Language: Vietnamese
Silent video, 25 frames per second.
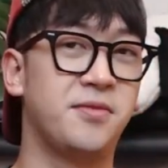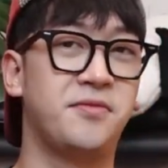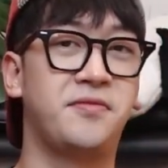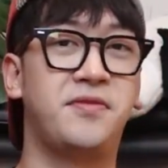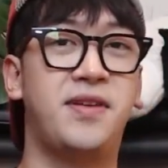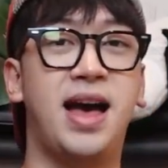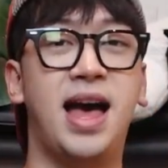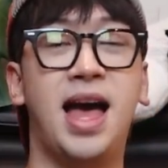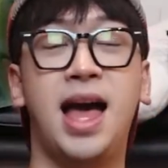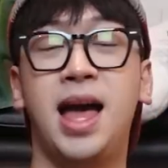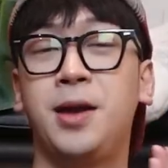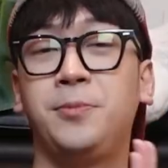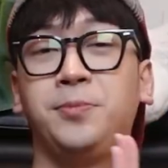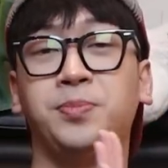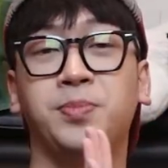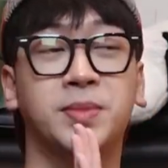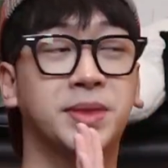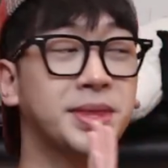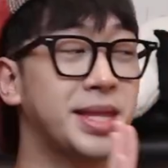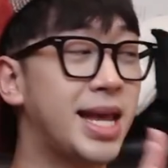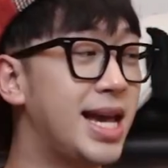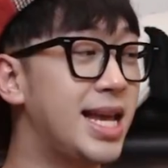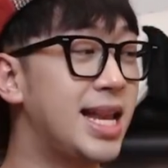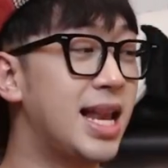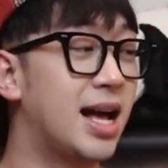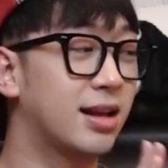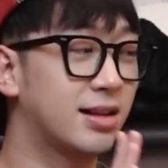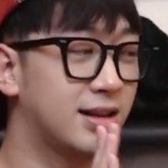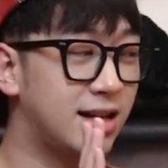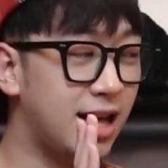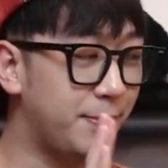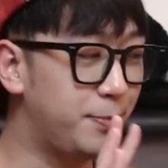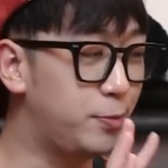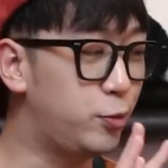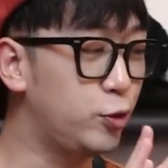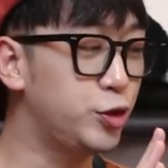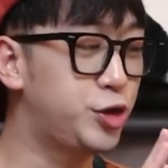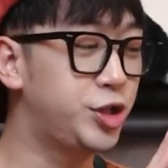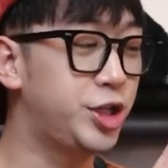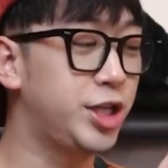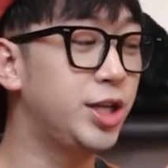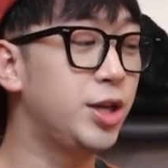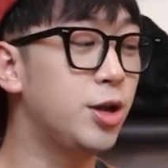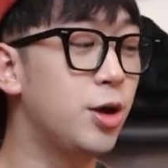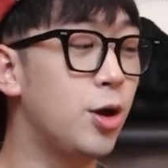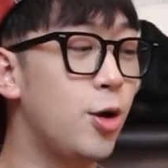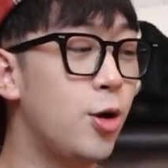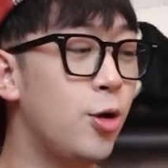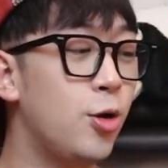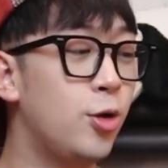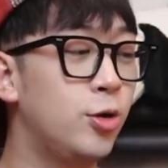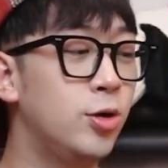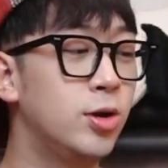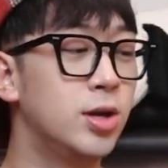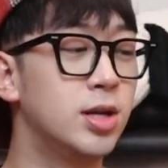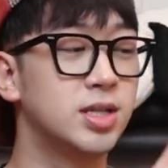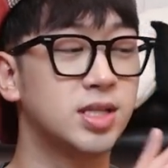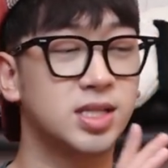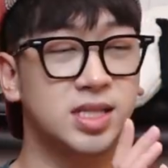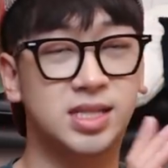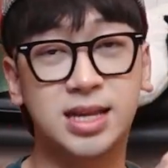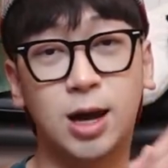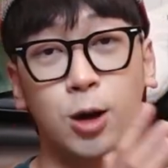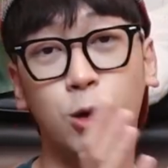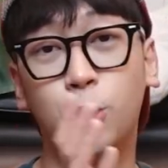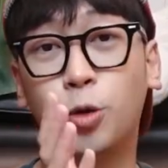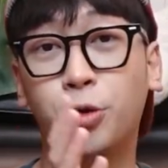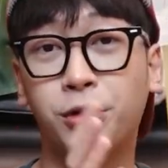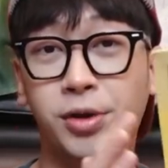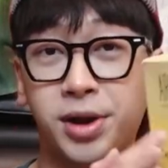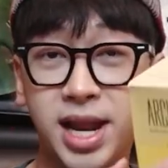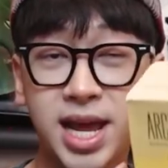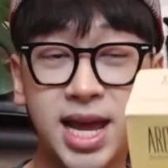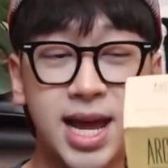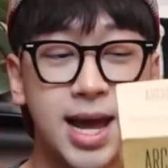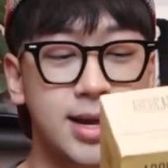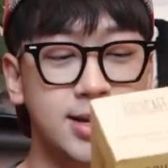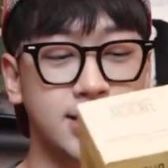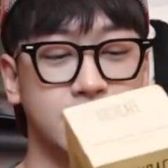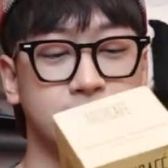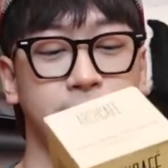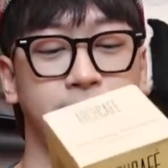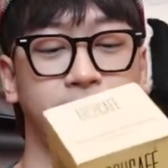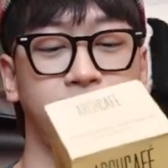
Và đây là cappuccino sầu riêng